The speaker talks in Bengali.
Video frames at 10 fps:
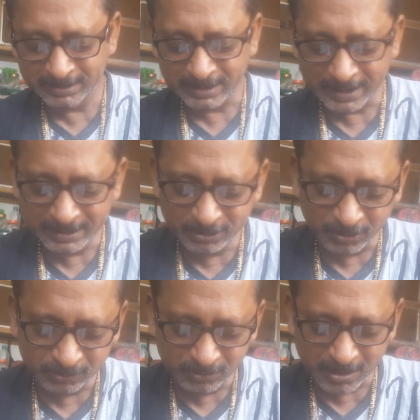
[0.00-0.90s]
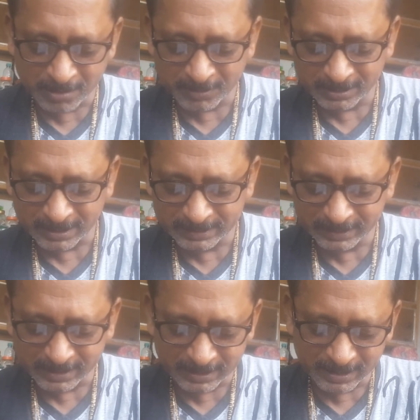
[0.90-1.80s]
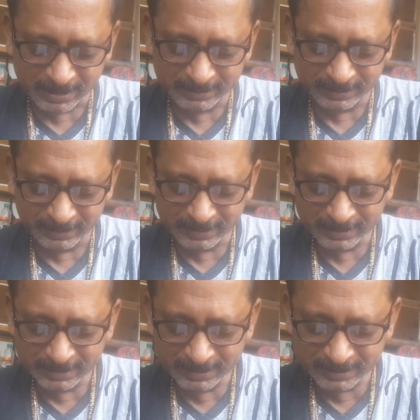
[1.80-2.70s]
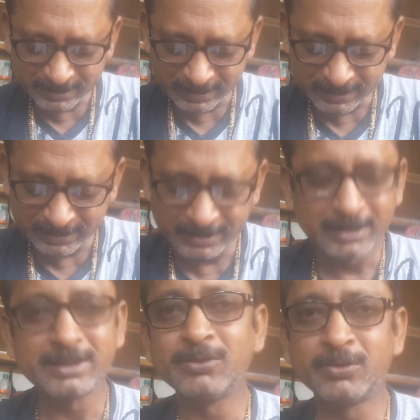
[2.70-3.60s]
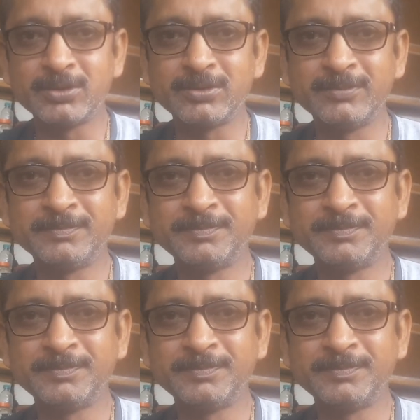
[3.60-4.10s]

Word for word: সাইজ কত আমার কাছে কাঁটা আছে নাকি জিজ্ঞাসা করেছ